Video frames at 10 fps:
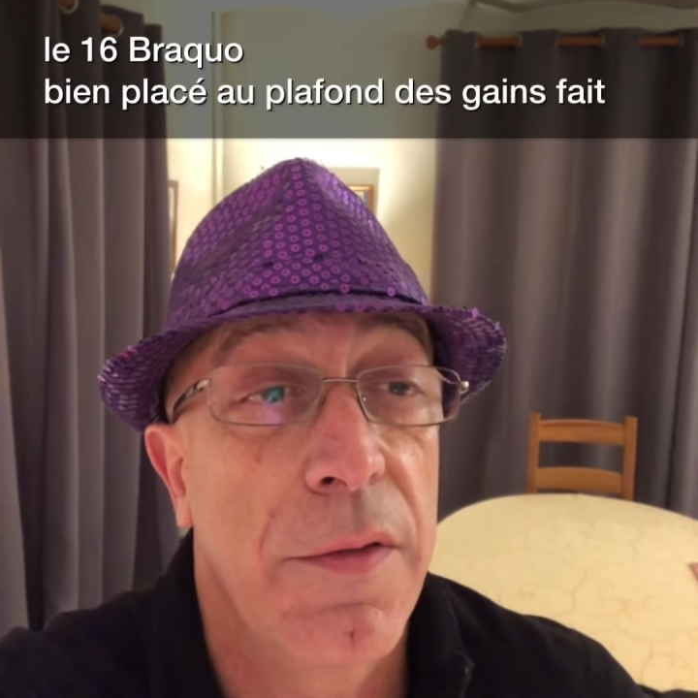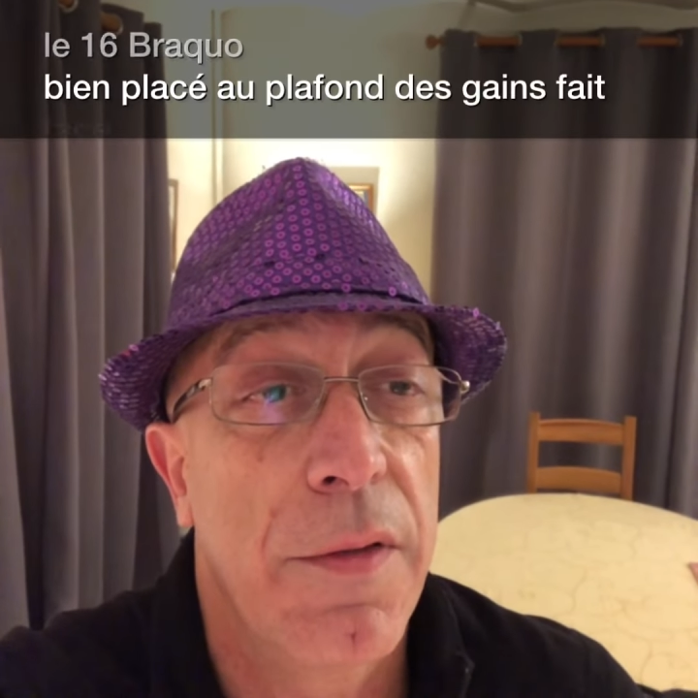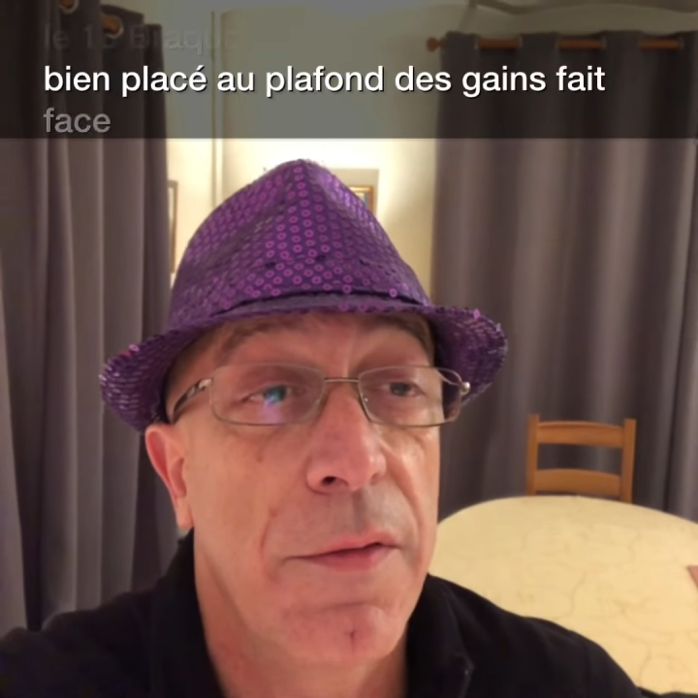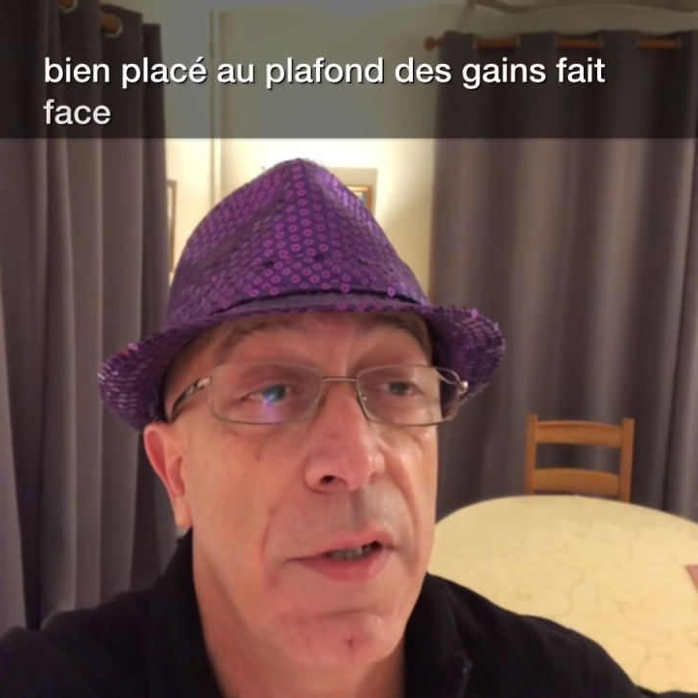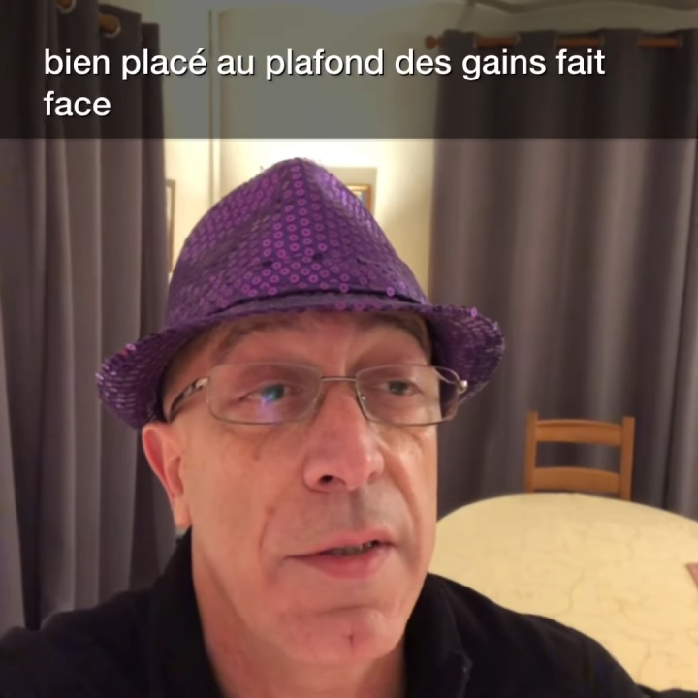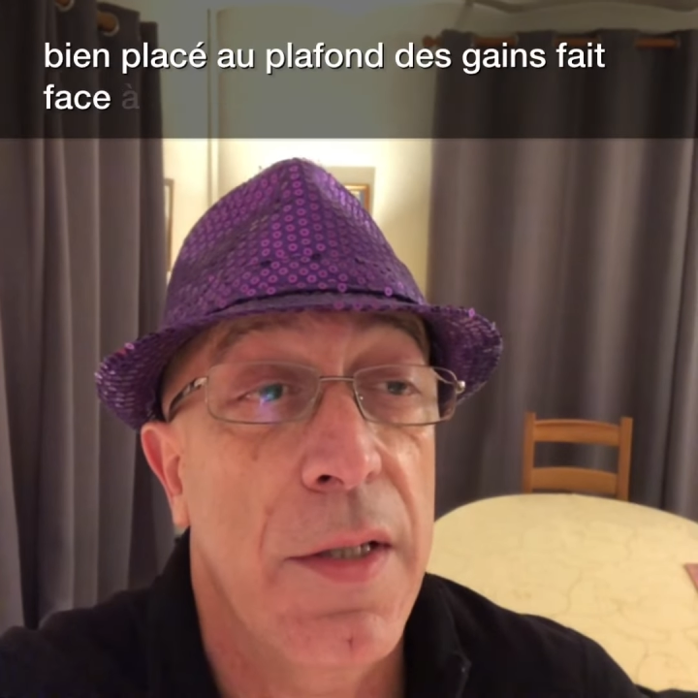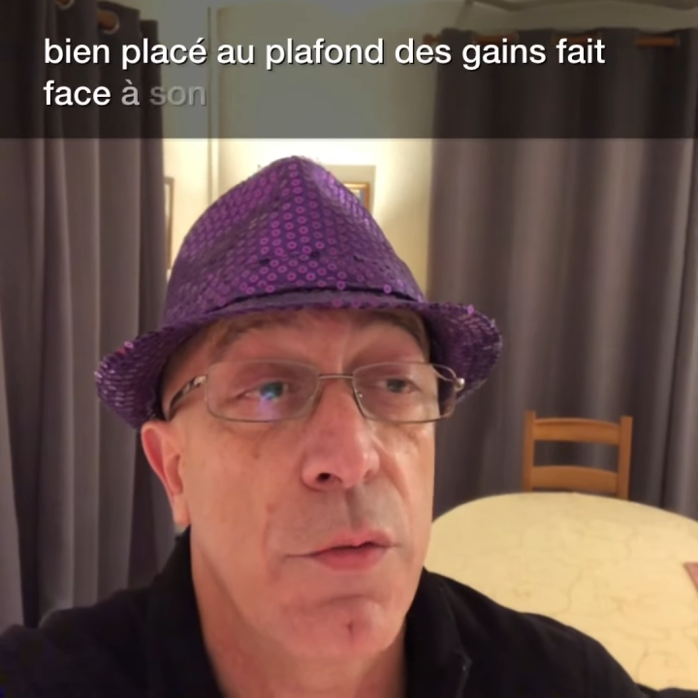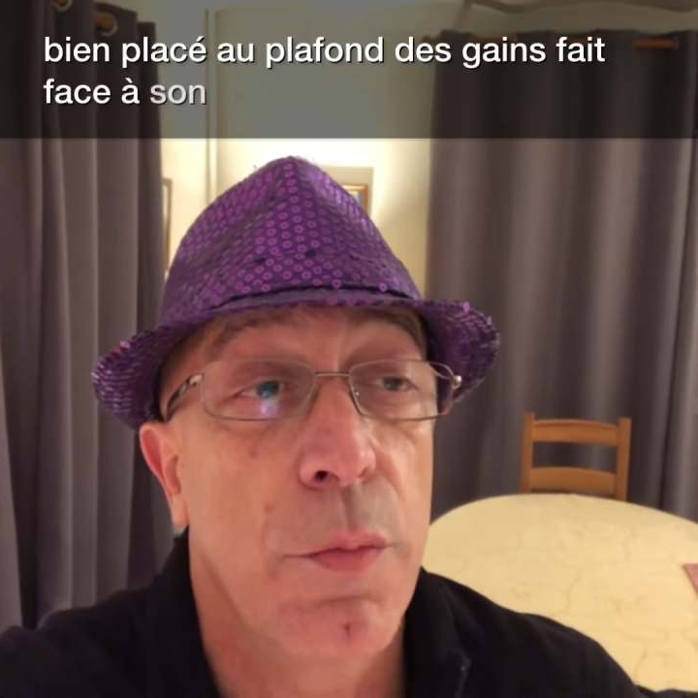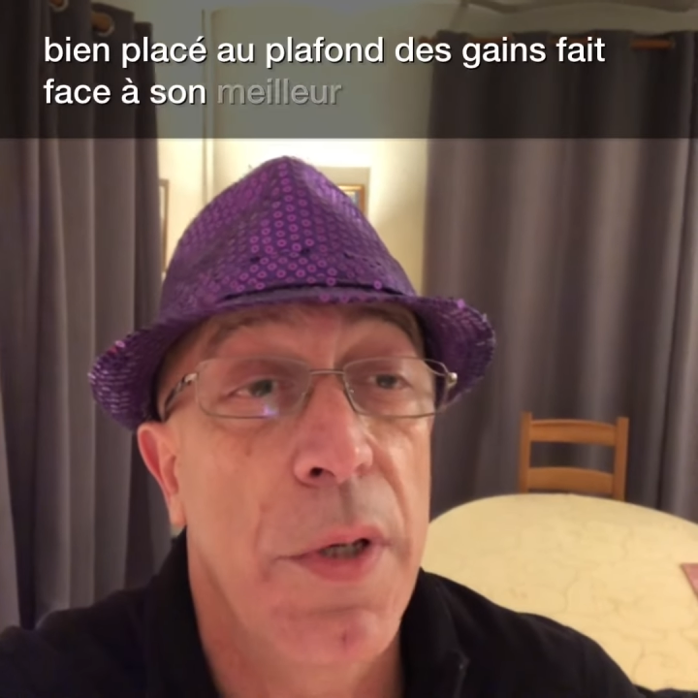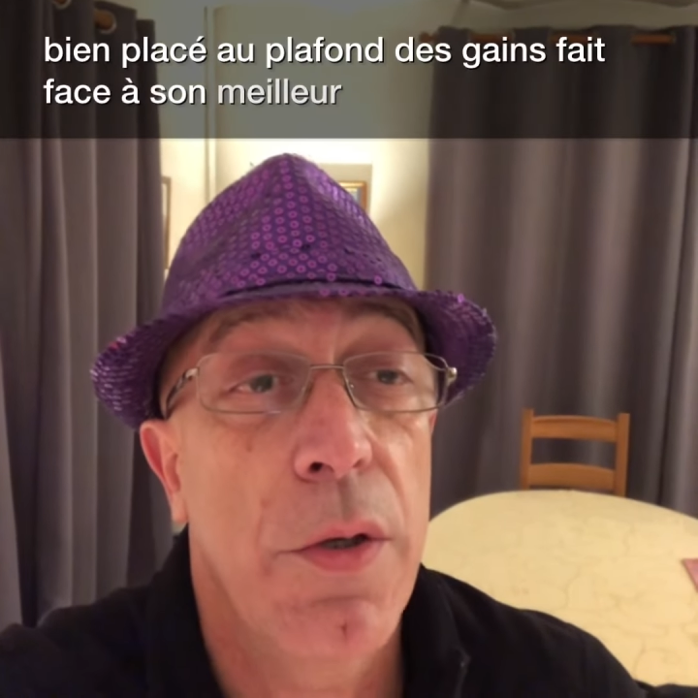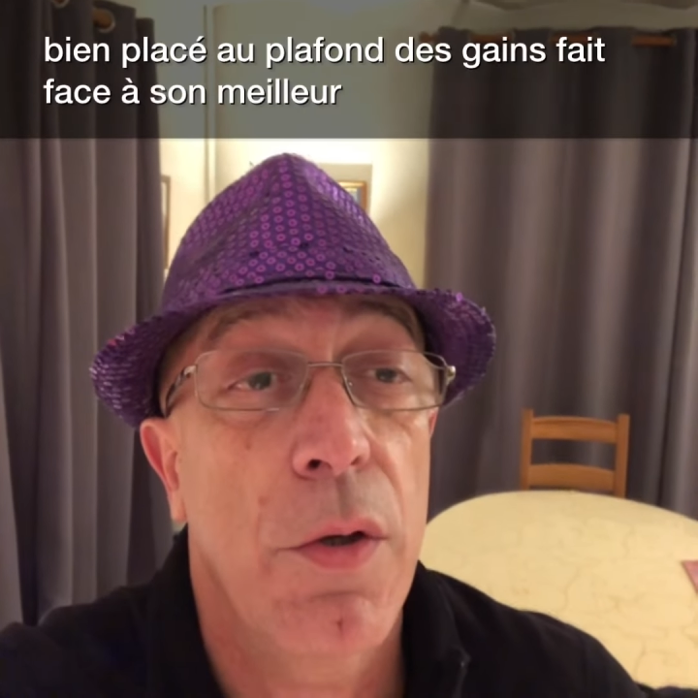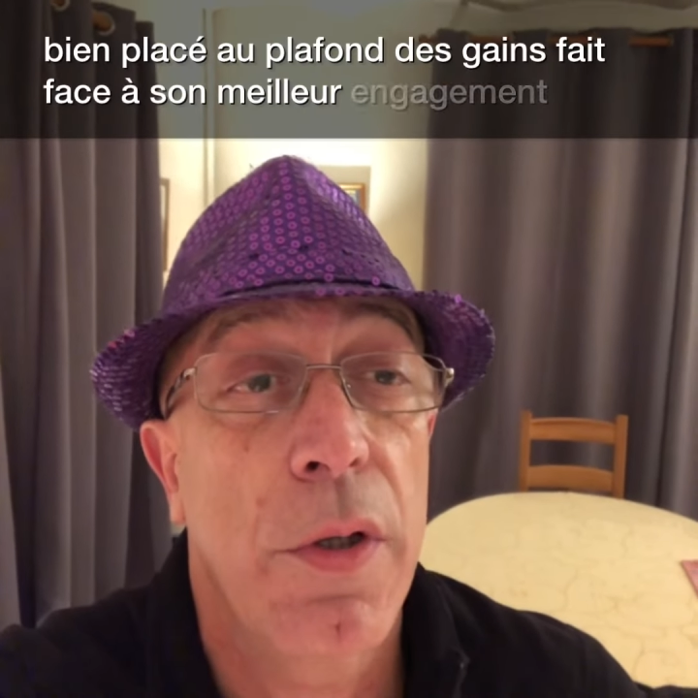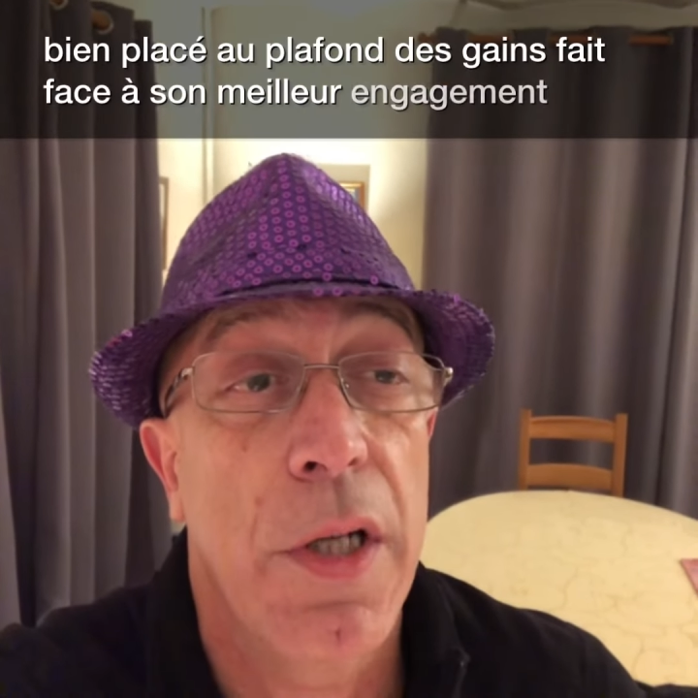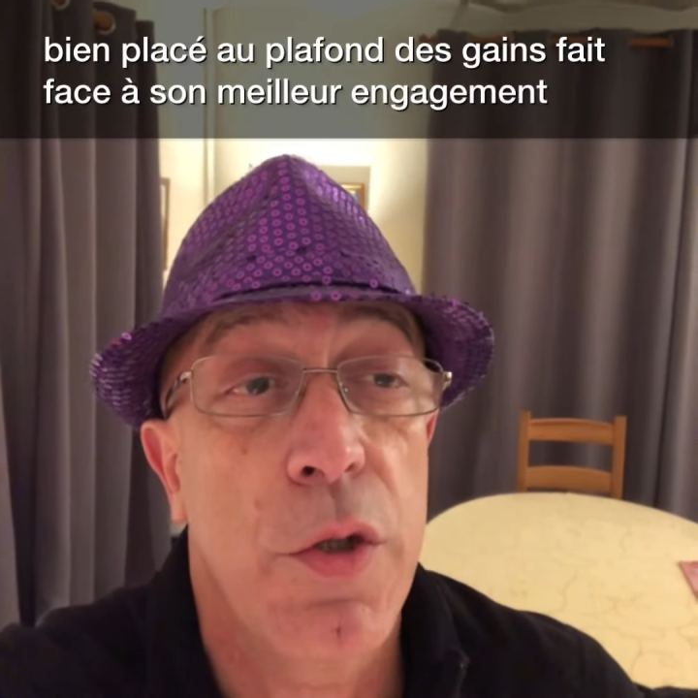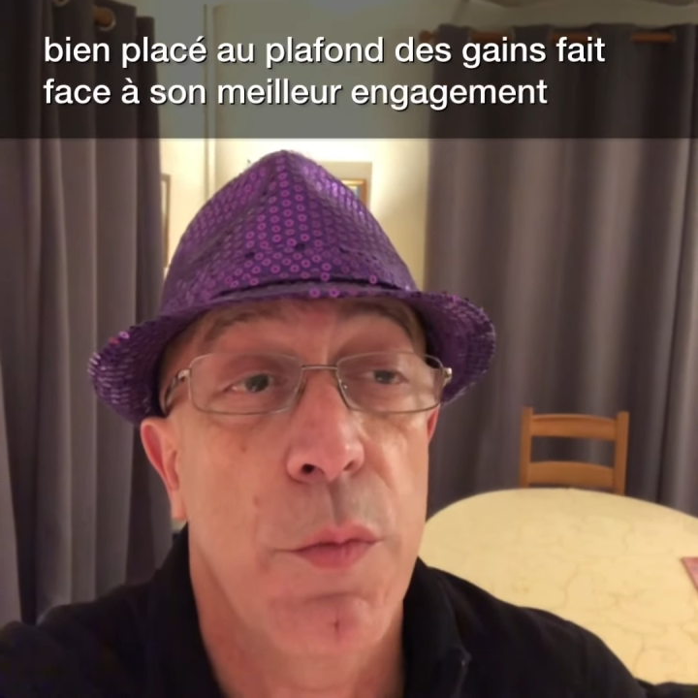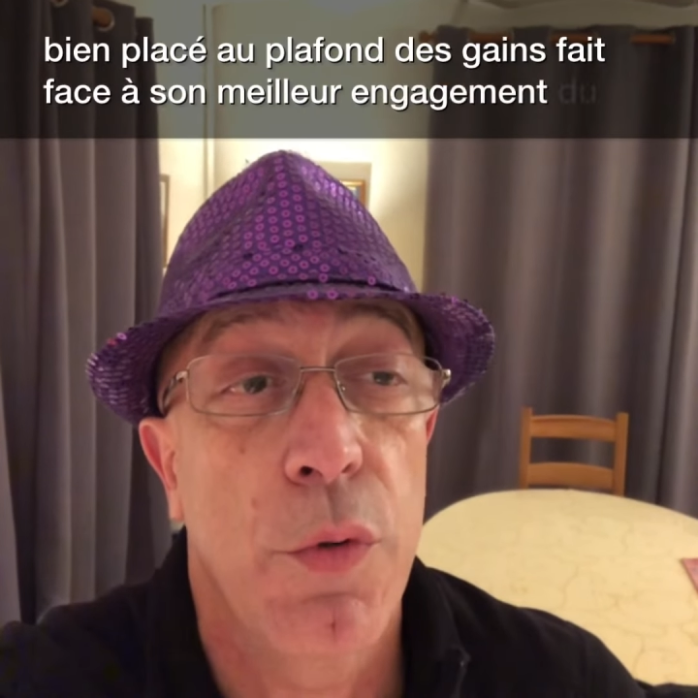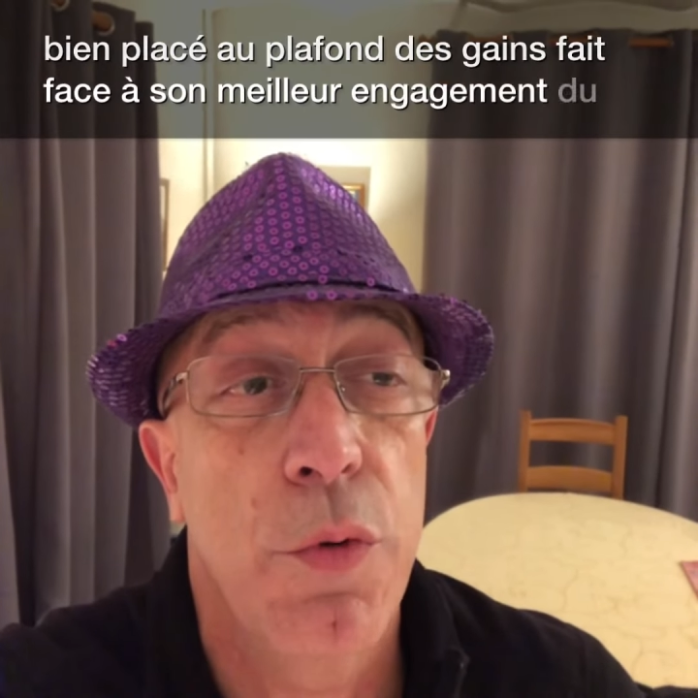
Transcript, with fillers: face à son meilleur engagement du